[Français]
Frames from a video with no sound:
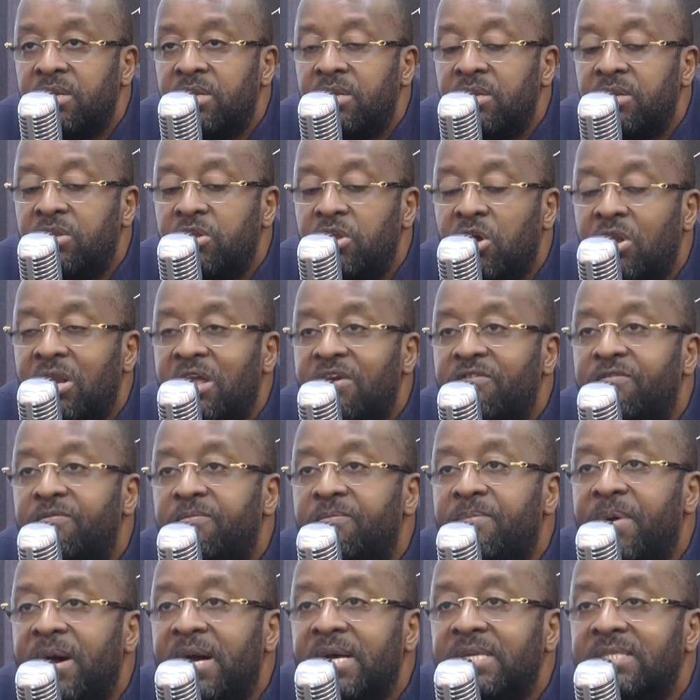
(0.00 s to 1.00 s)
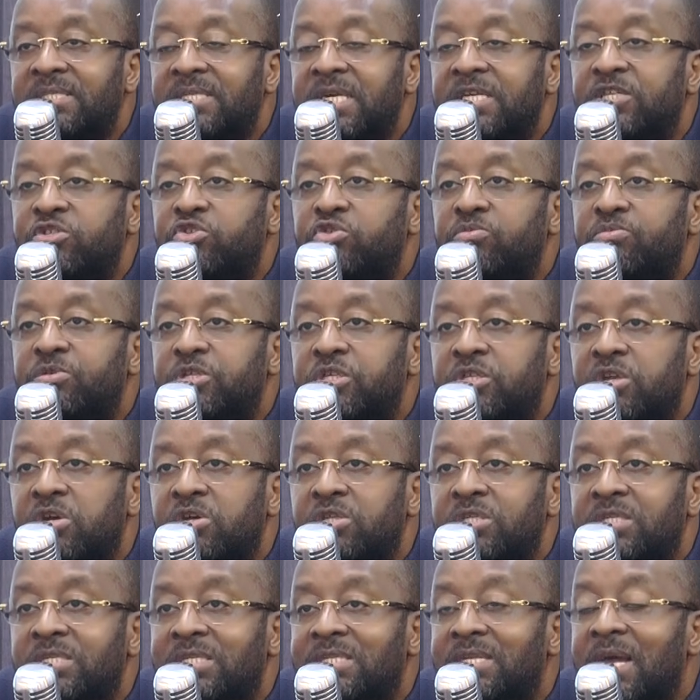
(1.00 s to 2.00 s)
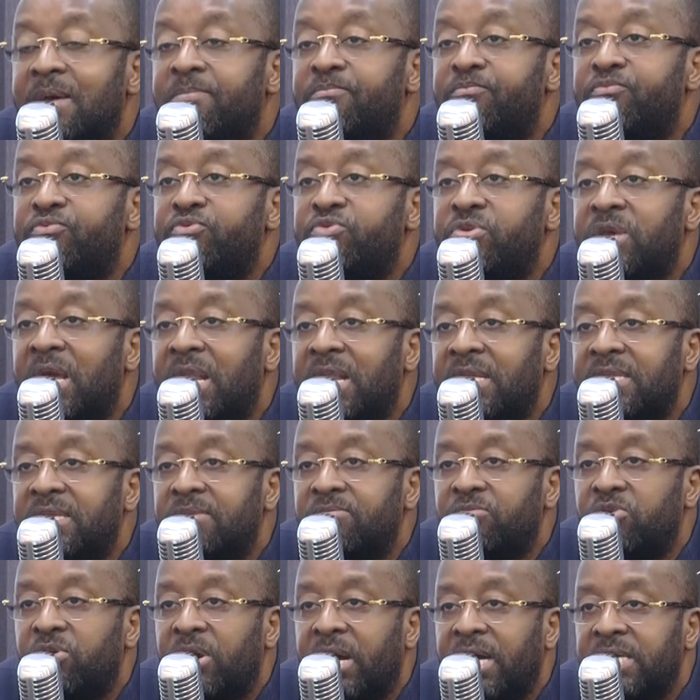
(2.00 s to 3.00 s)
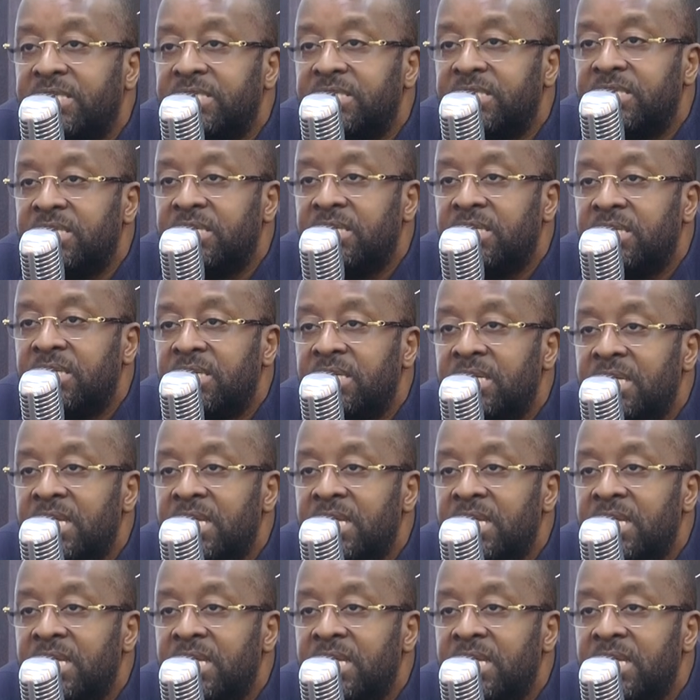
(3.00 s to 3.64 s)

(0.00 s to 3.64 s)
n'enlève pas sa substance d'appui à la démocratie.